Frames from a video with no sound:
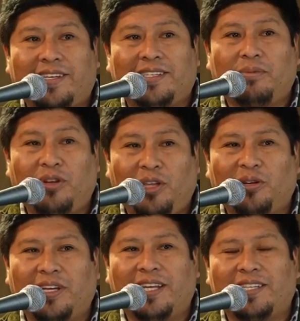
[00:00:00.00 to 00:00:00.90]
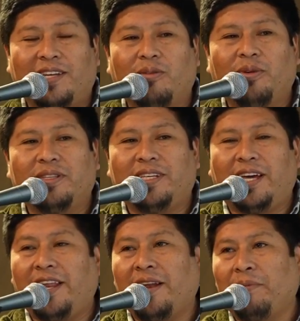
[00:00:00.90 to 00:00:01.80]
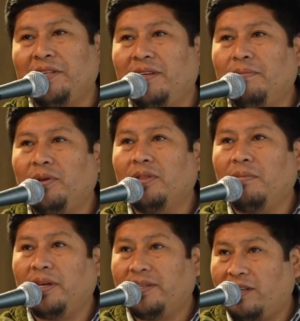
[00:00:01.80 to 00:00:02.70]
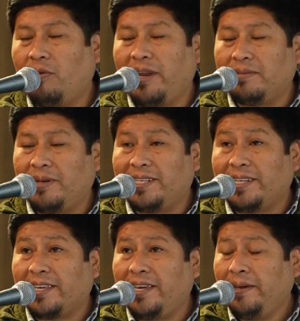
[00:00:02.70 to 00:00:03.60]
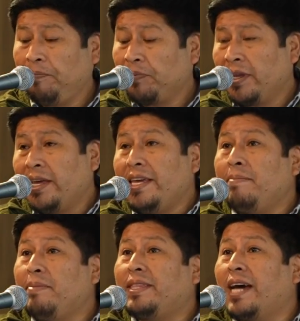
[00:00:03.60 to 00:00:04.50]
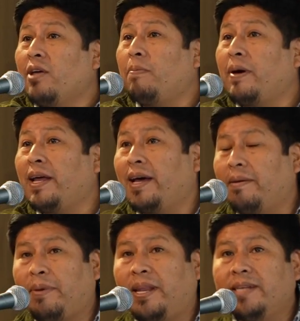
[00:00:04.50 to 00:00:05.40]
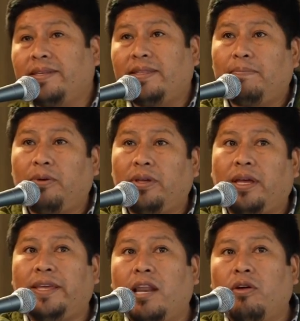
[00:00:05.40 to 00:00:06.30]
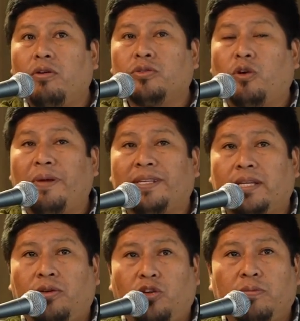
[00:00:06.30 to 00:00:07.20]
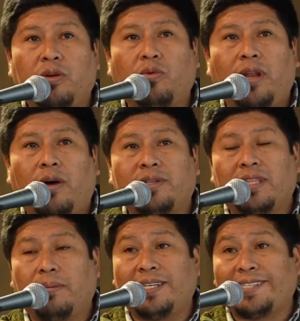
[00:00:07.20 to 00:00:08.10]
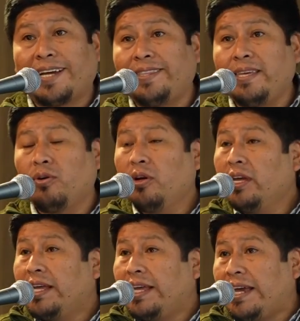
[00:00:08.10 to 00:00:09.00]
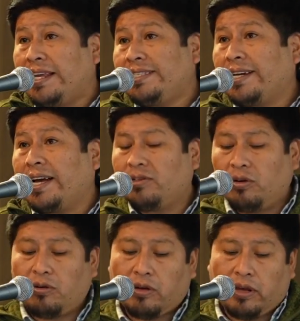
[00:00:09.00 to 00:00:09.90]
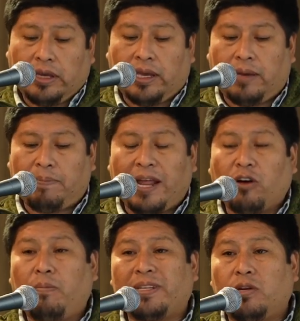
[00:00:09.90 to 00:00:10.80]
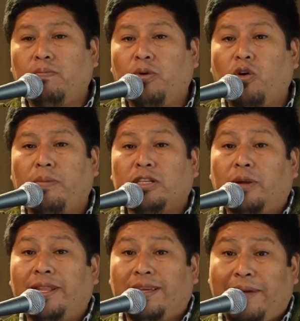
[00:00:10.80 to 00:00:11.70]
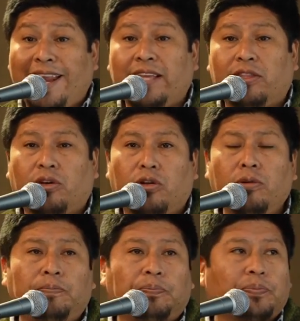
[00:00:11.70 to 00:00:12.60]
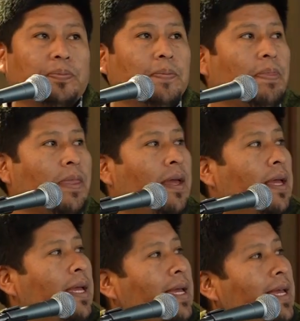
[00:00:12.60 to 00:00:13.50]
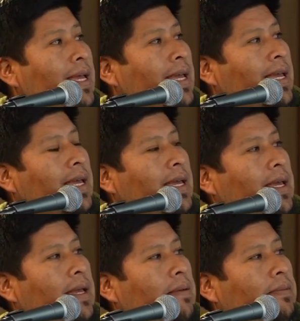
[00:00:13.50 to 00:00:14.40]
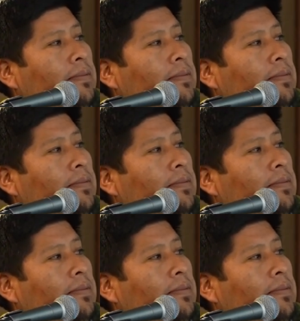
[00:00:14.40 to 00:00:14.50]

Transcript: Es bonito regresar, como decía Ariel al principio. También he estado varias veces aquí, invitado para, para este tipo de diálogos conversatorios vinculados al tema extractivo. En este caso, eh, para conversar un poco más sobre el tema del litio, eh,